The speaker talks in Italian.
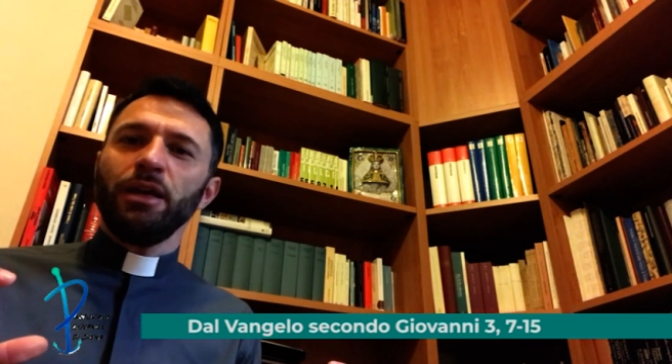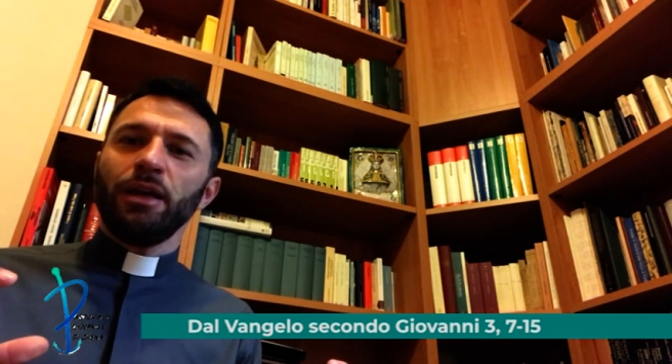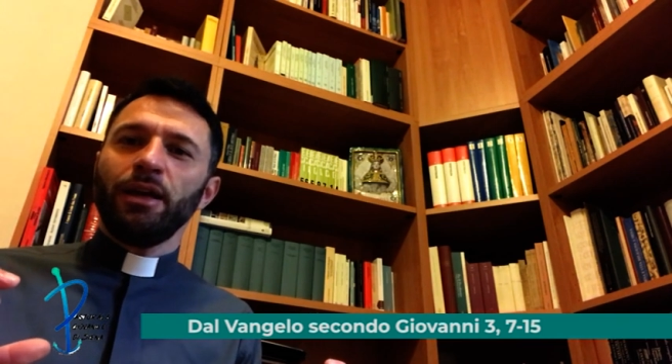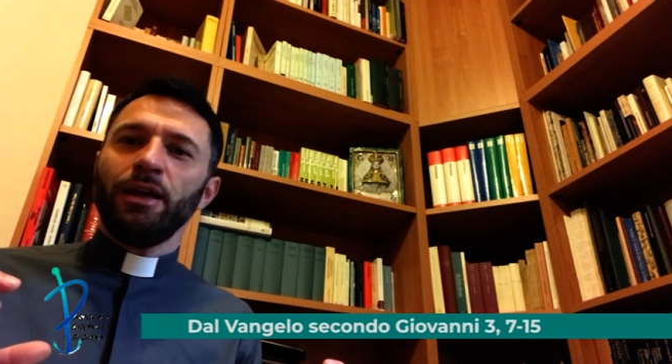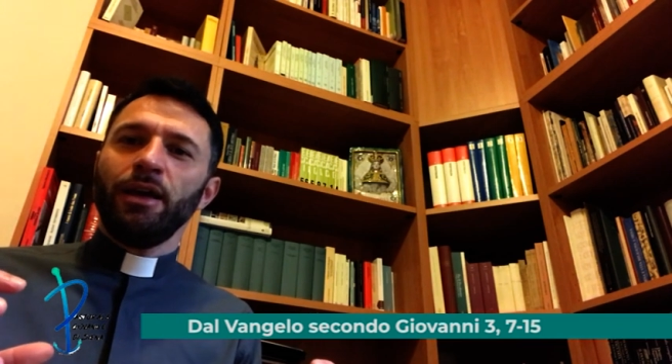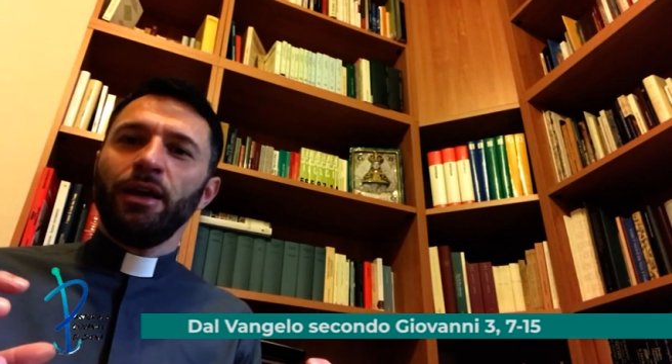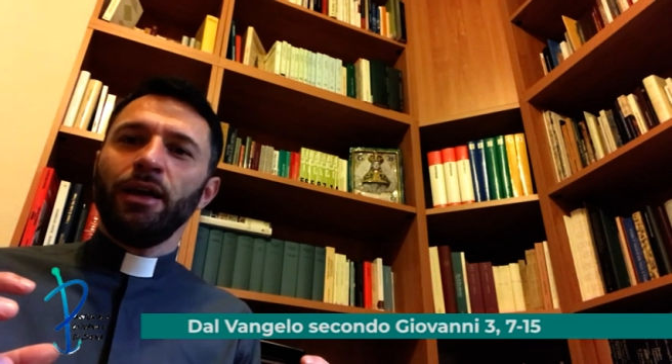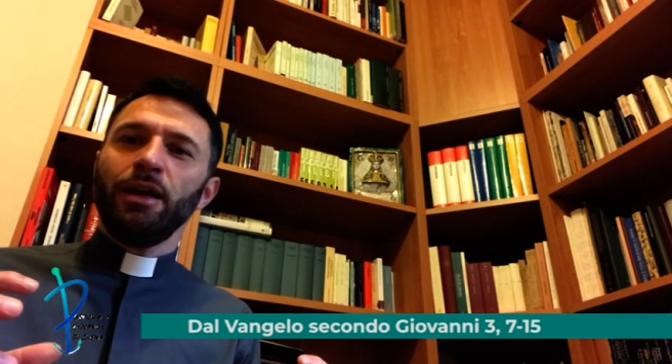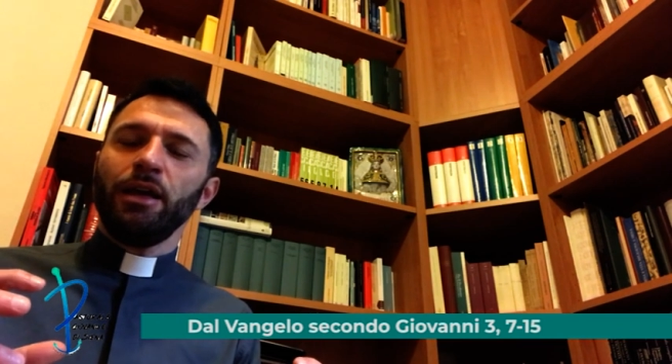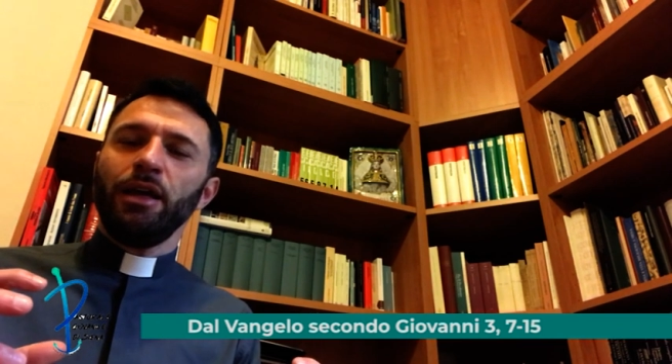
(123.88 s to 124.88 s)
che
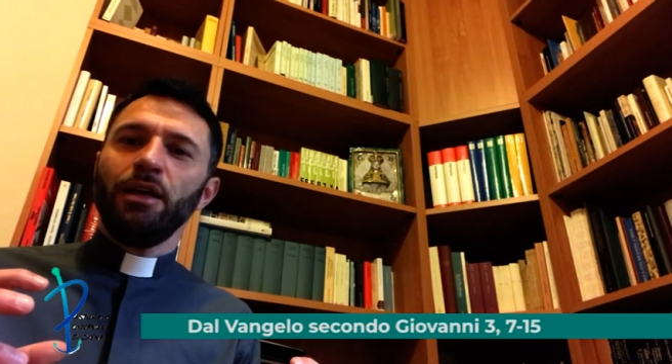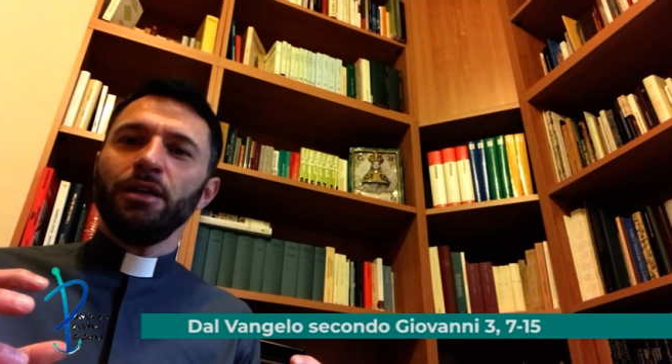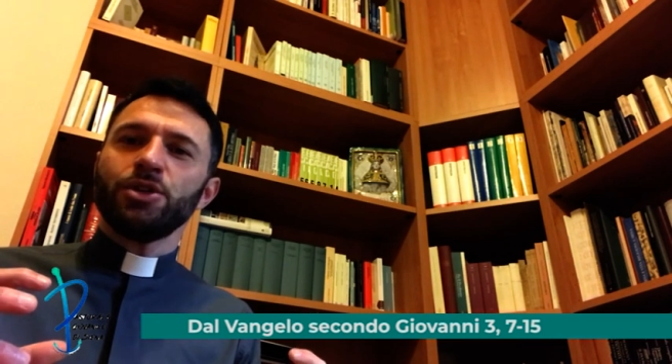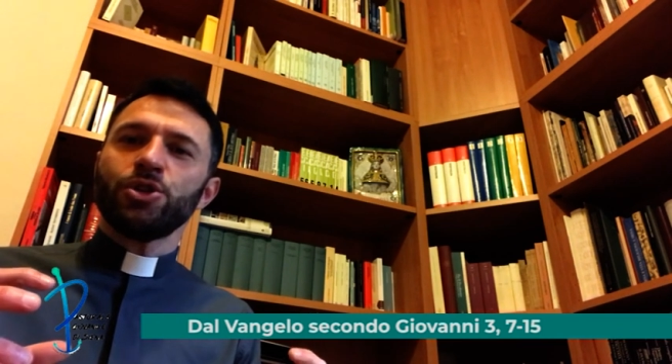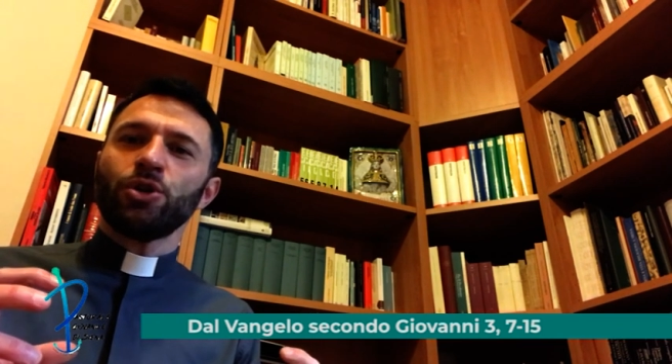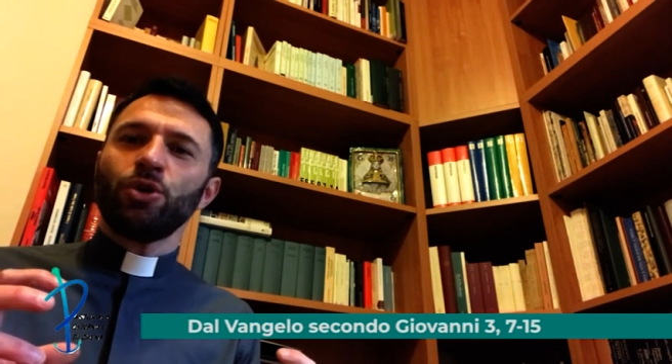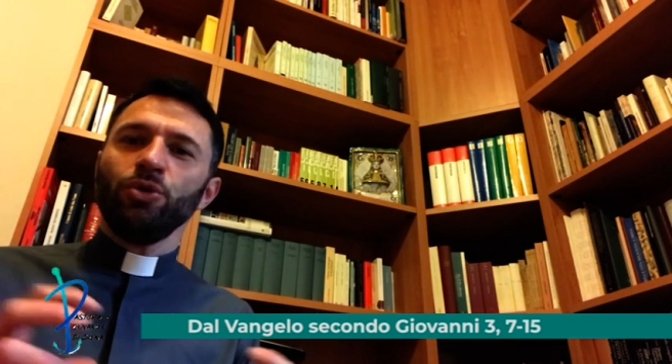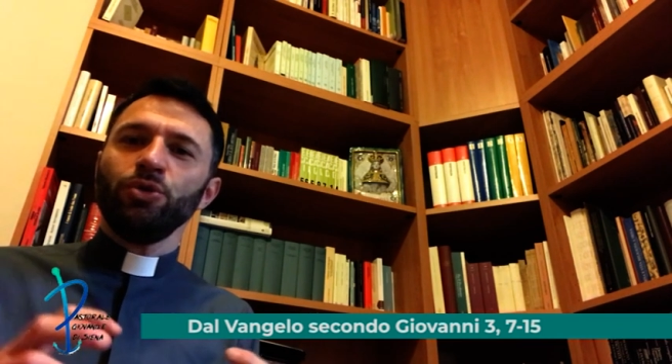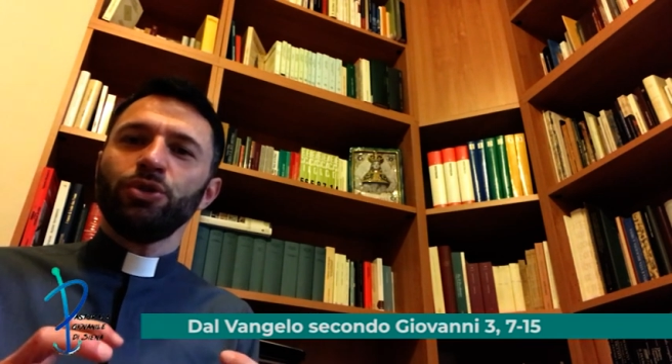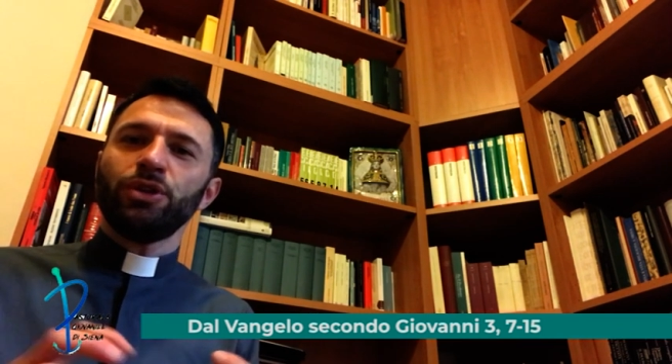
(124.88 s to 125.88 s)

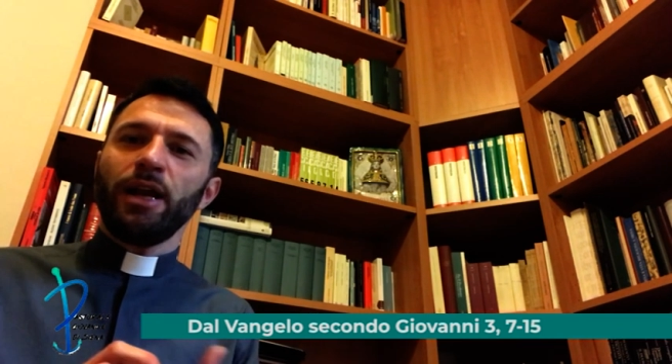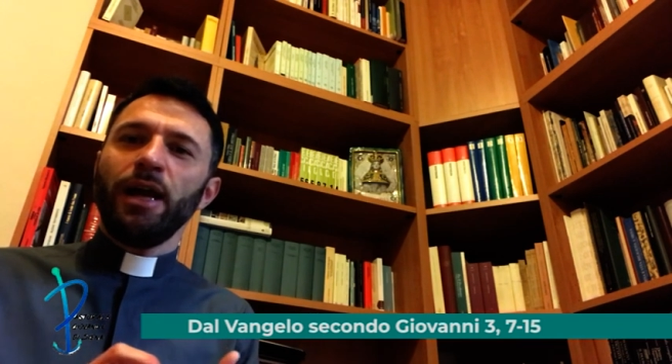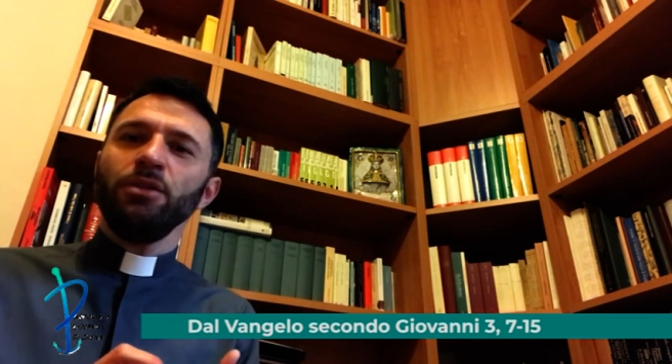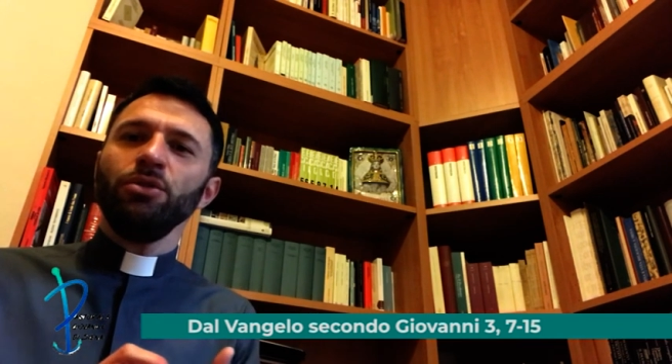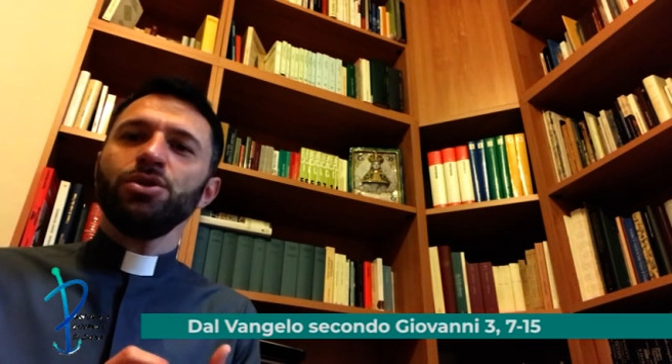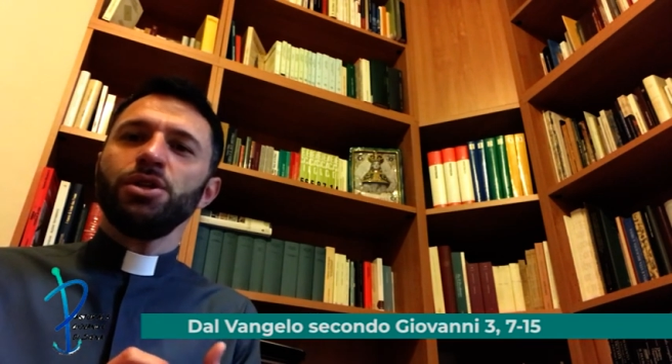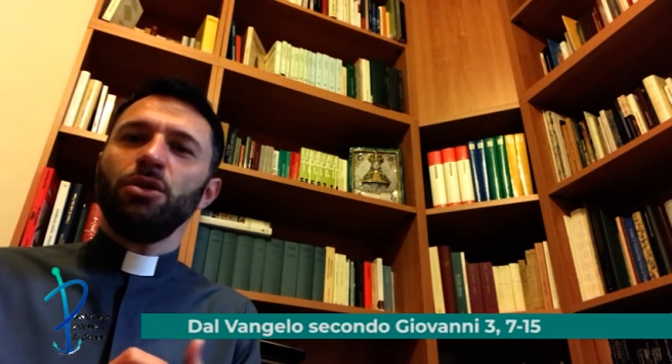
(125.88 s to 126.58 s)
scontrandosi in un